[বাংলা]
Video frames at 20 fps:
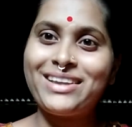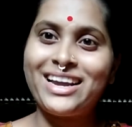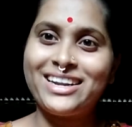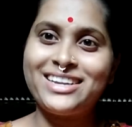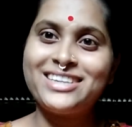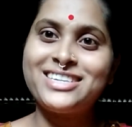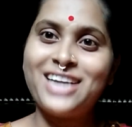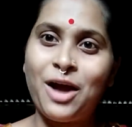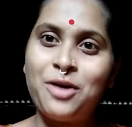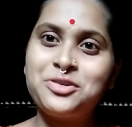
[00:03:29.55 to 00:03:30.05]

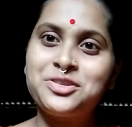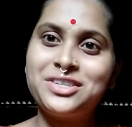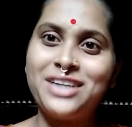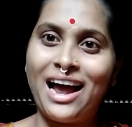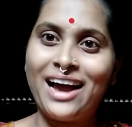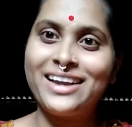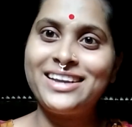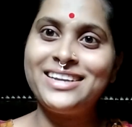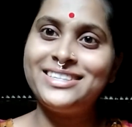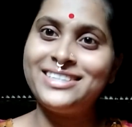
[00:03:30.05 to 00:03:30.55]
একটা সাহস
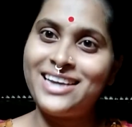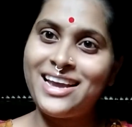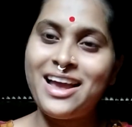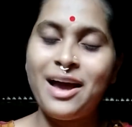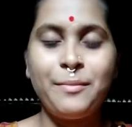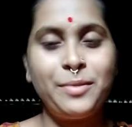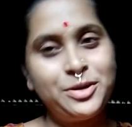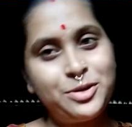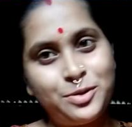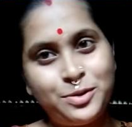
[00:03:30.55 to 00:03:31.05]
রাখি যে হ্যাঁ
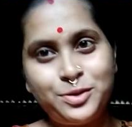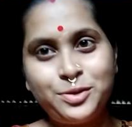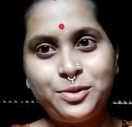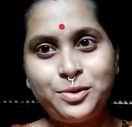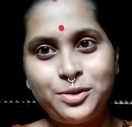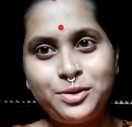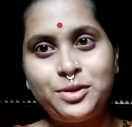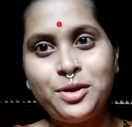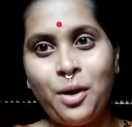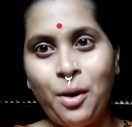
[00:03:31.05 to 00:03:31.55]
আমার সহ্য
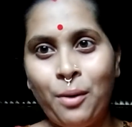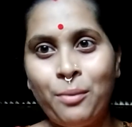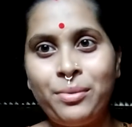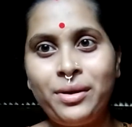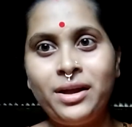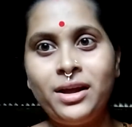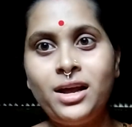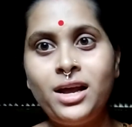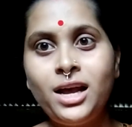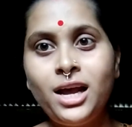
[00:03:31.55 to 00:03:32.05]
করতে হবে
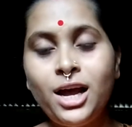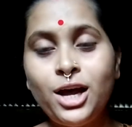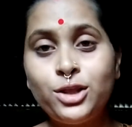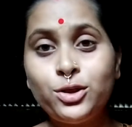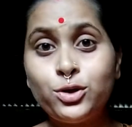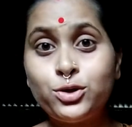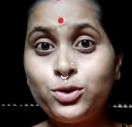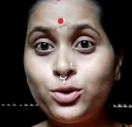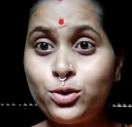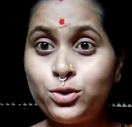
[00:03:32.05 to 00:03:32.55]

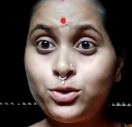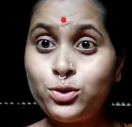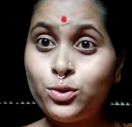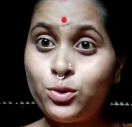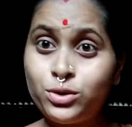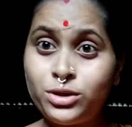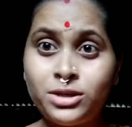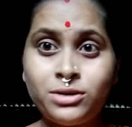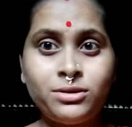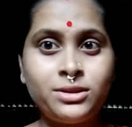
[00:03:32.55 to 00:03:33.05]
তো সহ্য
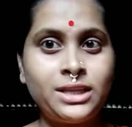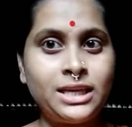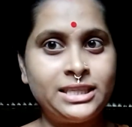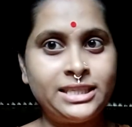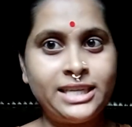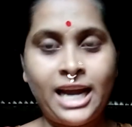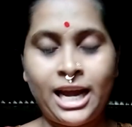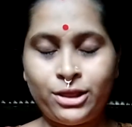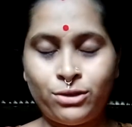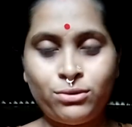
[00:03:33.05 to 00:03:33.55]
করতে করতে
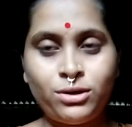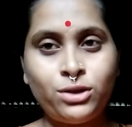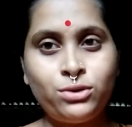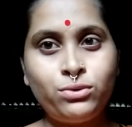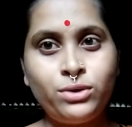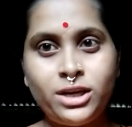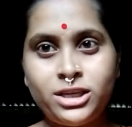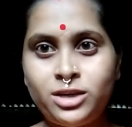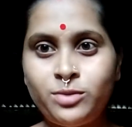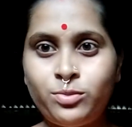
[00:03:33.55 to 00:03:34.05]
আজকে এতটা
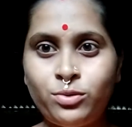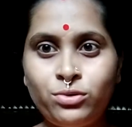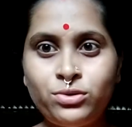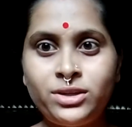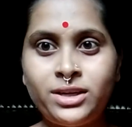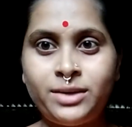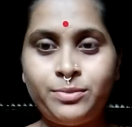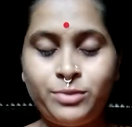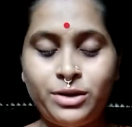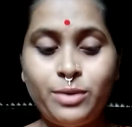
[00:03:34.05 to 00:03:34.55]
দূর এসে
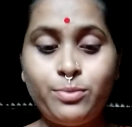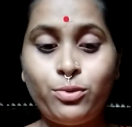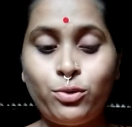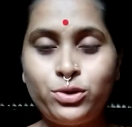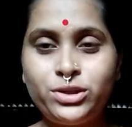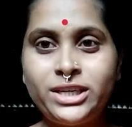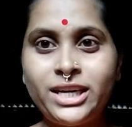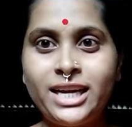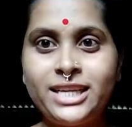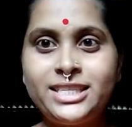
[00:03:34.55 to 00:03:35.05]
পৌঁছে মানে
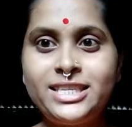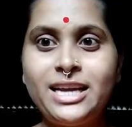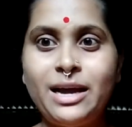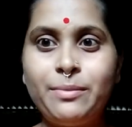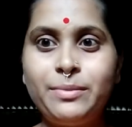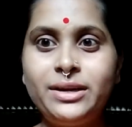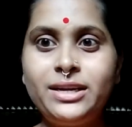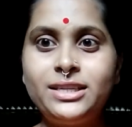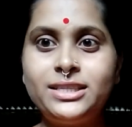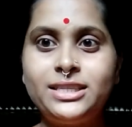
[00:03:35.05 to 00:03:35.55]
পৌঁছে গেছি
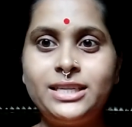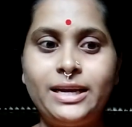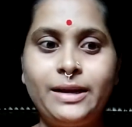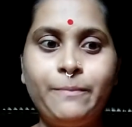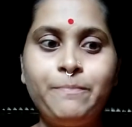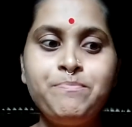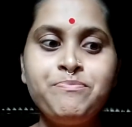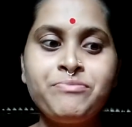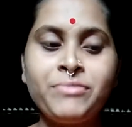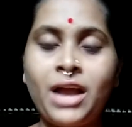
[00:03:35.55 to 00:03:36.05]
আমি যে
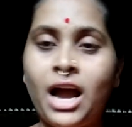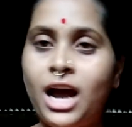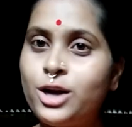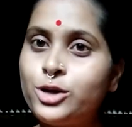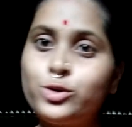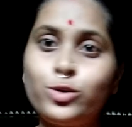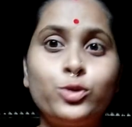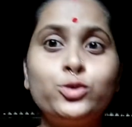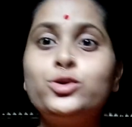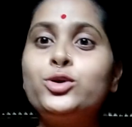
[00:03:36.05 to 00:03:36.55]
আর
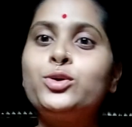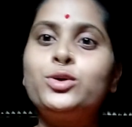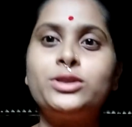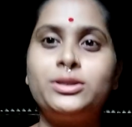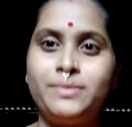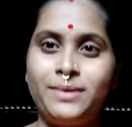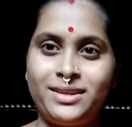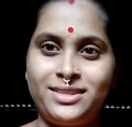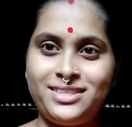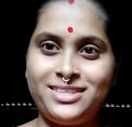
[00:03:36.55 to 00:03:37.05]
সহ্য
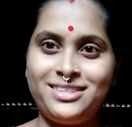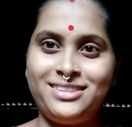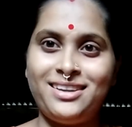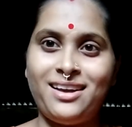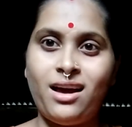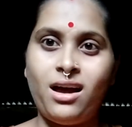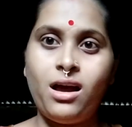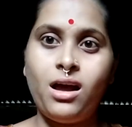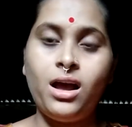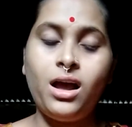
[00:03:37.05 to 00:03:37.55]
করতে পারছি
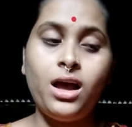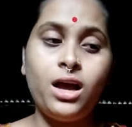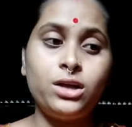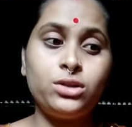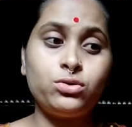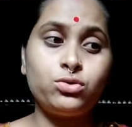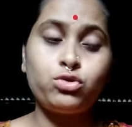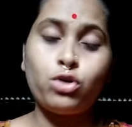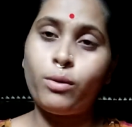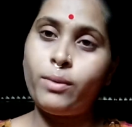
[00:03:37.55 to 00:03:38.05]
না
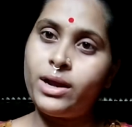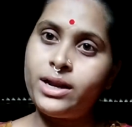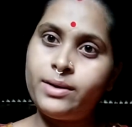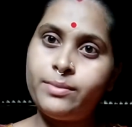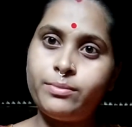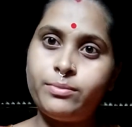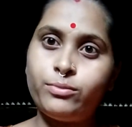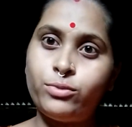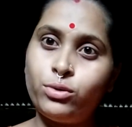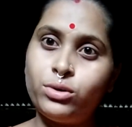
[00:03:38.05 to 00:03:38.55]
তো সবাই
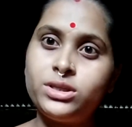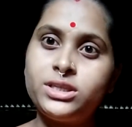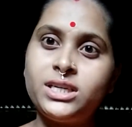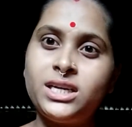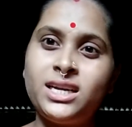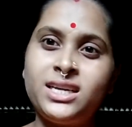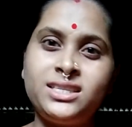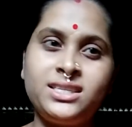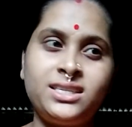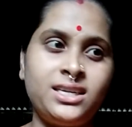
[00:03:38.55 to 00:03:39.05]

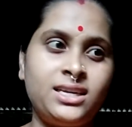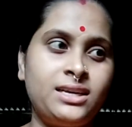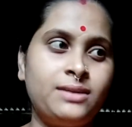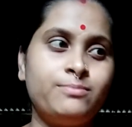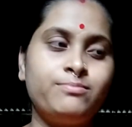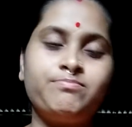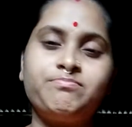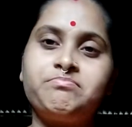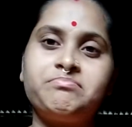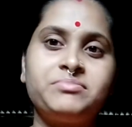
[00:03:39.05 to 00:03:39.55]
বলছে যে
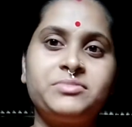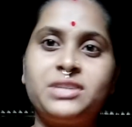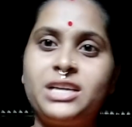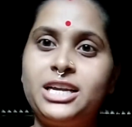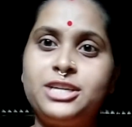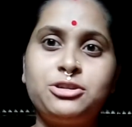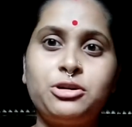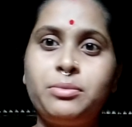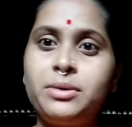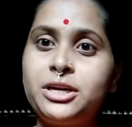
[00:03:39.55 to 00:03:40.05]

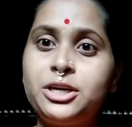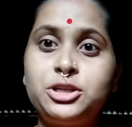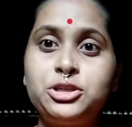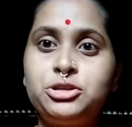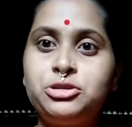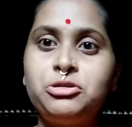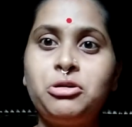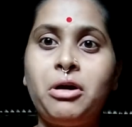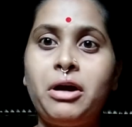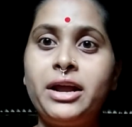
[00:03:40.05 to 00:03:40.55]
এসবে
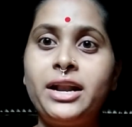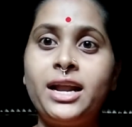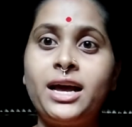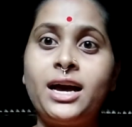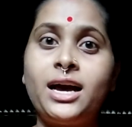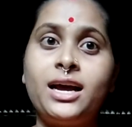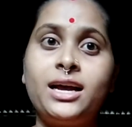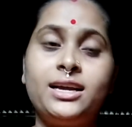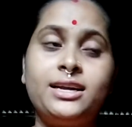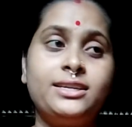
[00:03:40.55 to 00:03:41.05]
কিচ্ছু হয় না
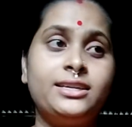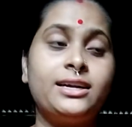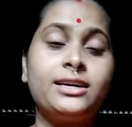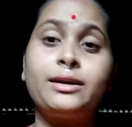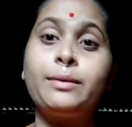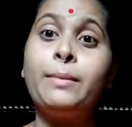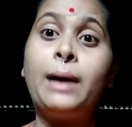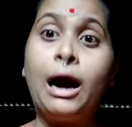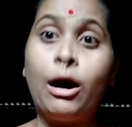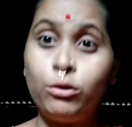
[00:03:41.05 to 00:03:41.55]
এটা
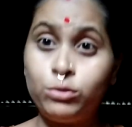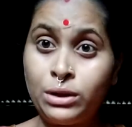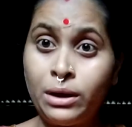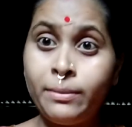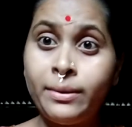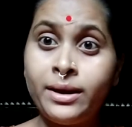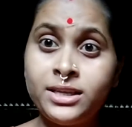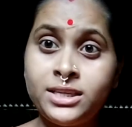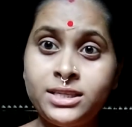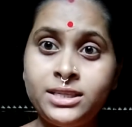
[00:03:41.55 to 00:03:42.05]
একটা
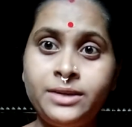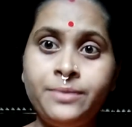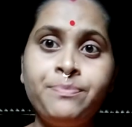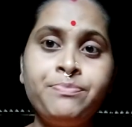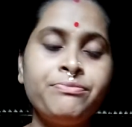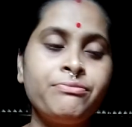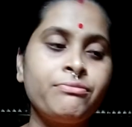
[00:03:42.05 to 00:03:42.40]
ভাওতাবাজি